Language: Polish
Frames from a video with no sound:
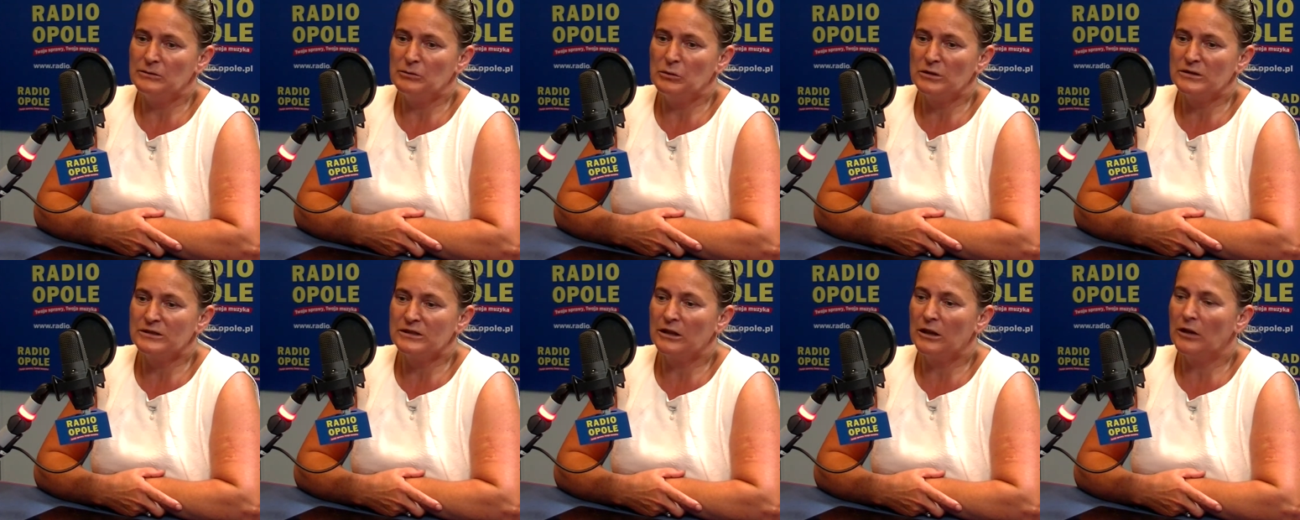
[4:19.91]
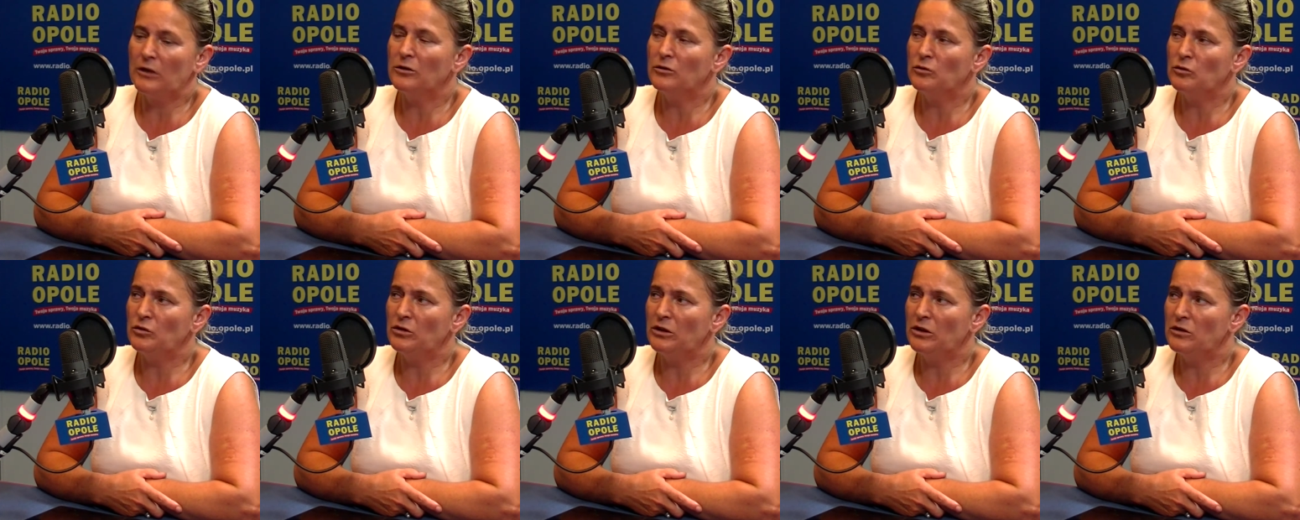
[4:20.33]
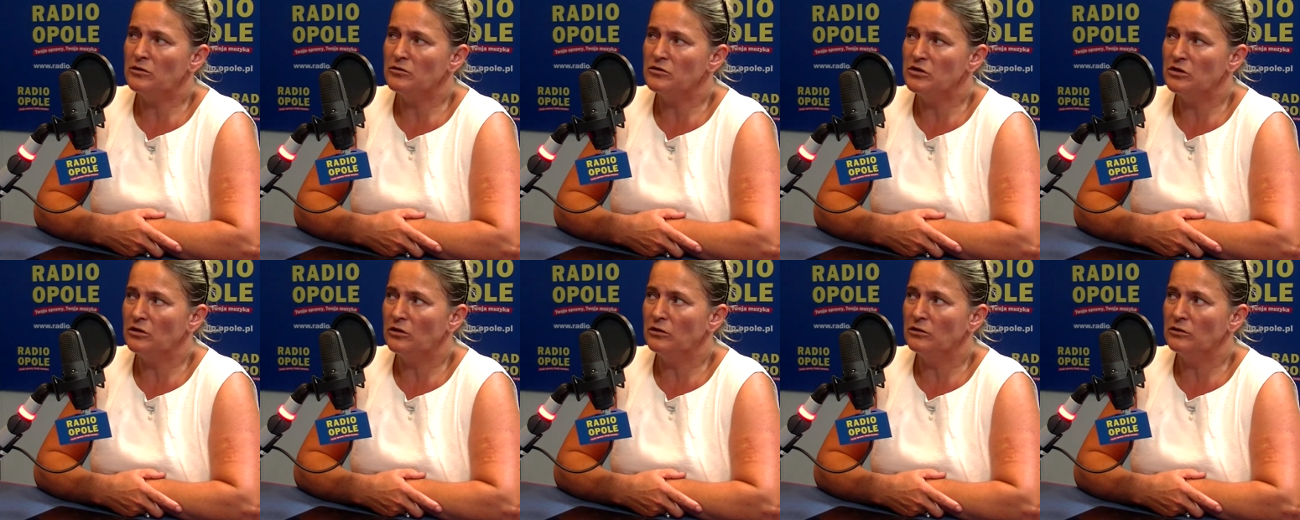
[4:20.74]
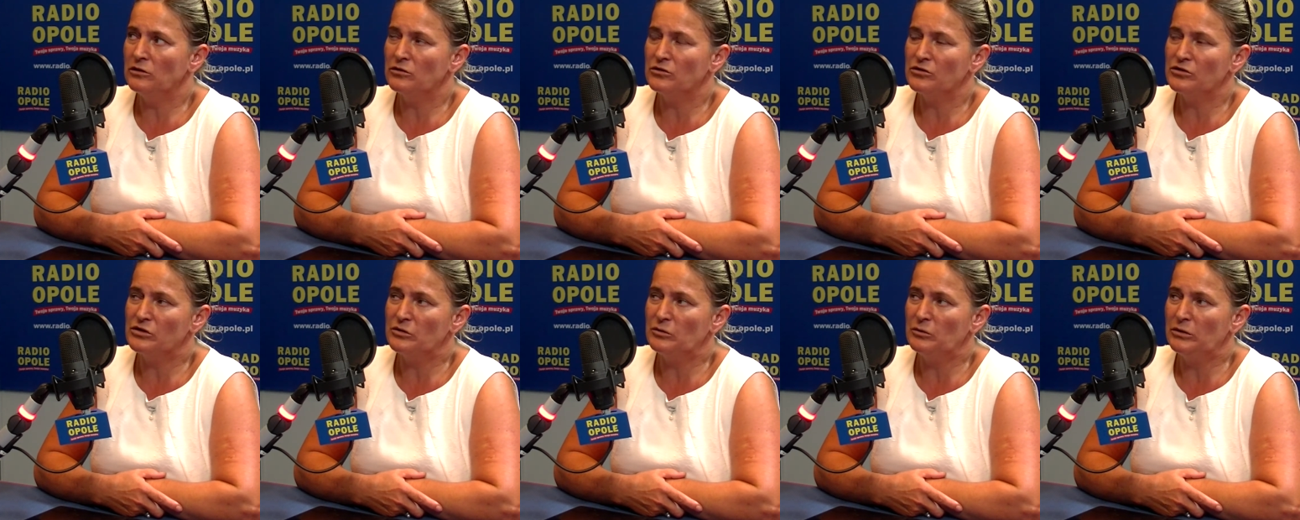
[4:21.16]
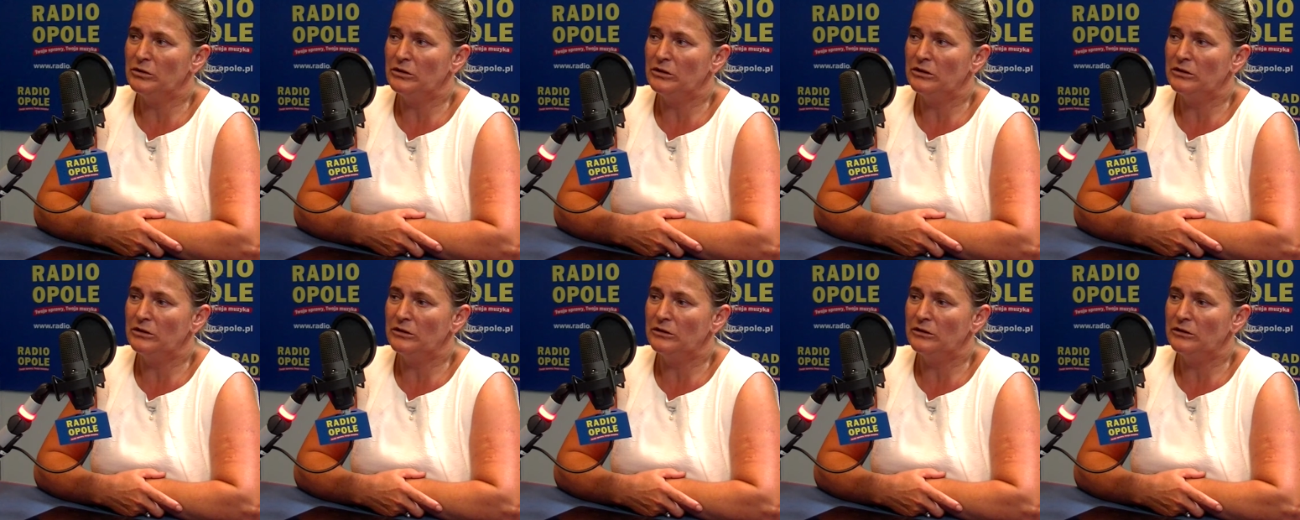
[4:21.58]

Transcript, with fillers: polskiego. Tu nie chodzi o to, żeby